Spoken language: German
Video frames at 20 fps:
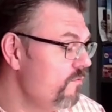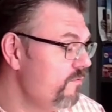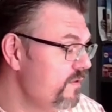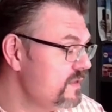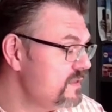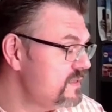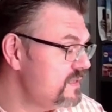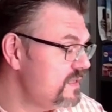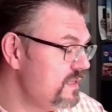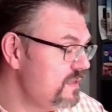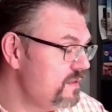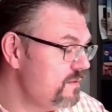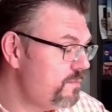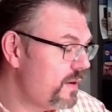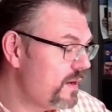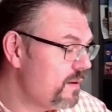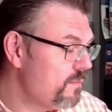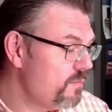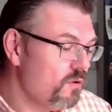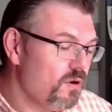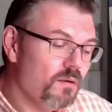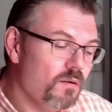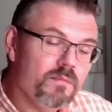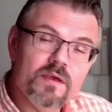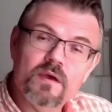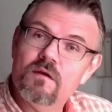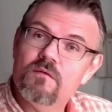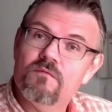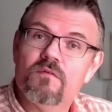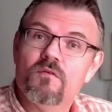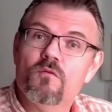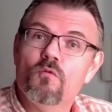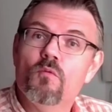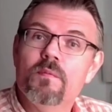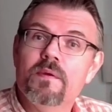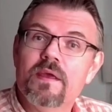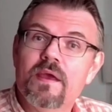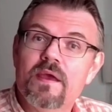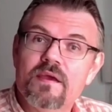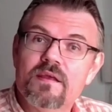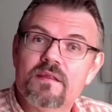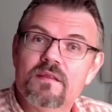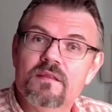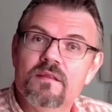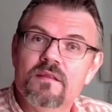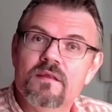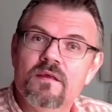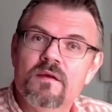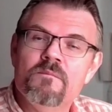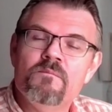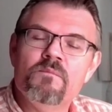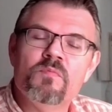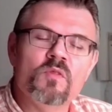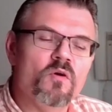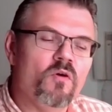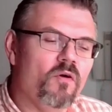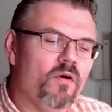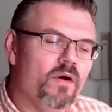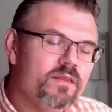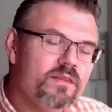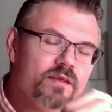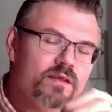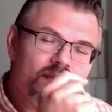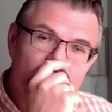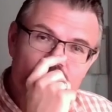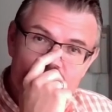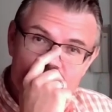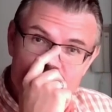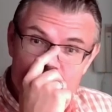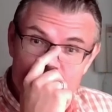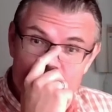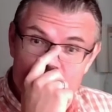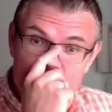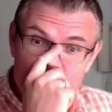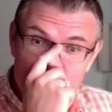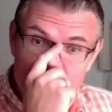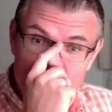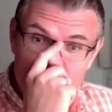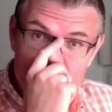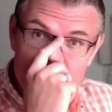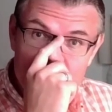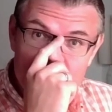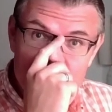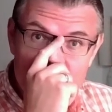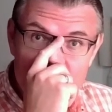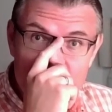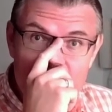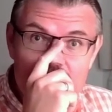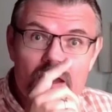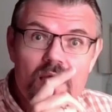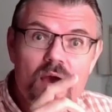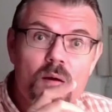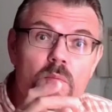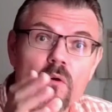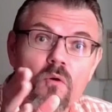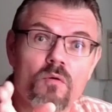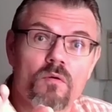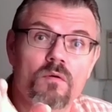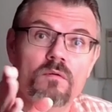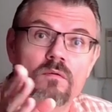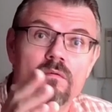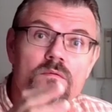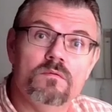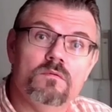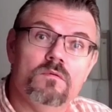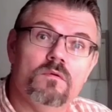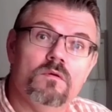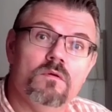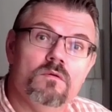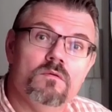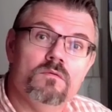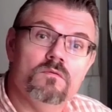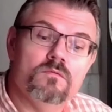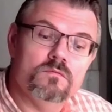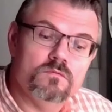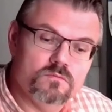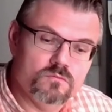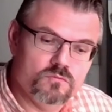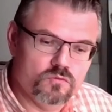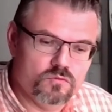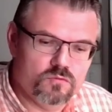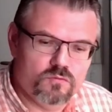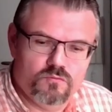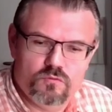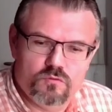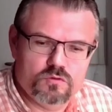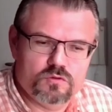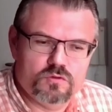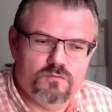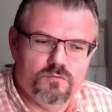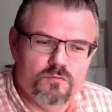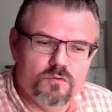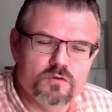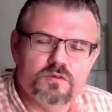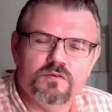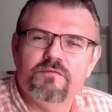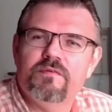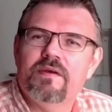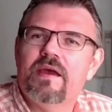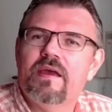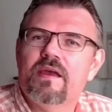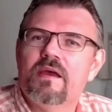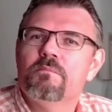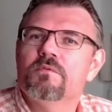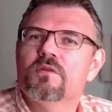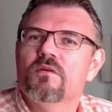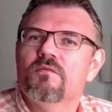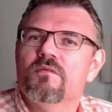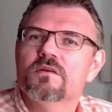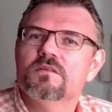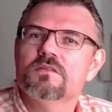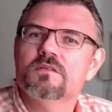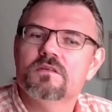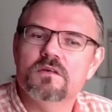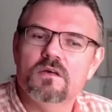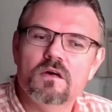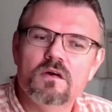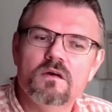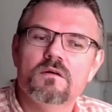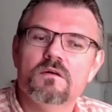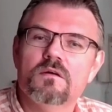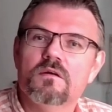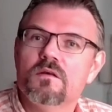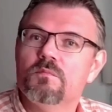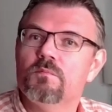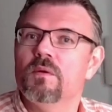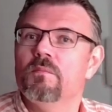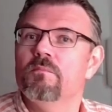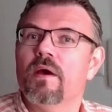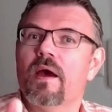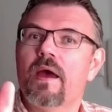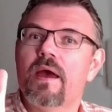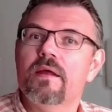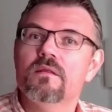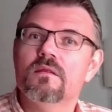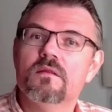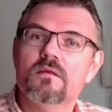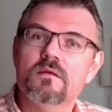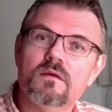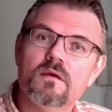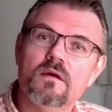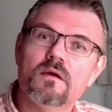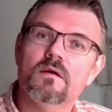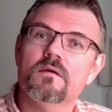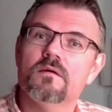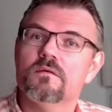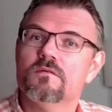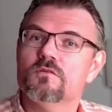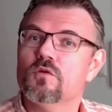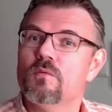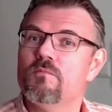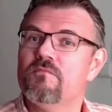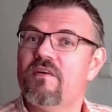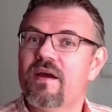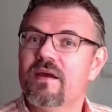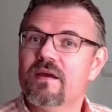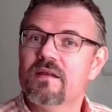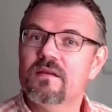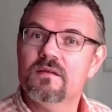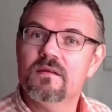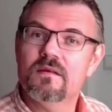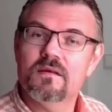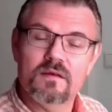wir sind bei der Programmierung von Objekten. Heute geht es um die sogenannte Vererbung. Ja, was, was, wer erbt da was? Ja, ich bin bereit ja, zu empfangen.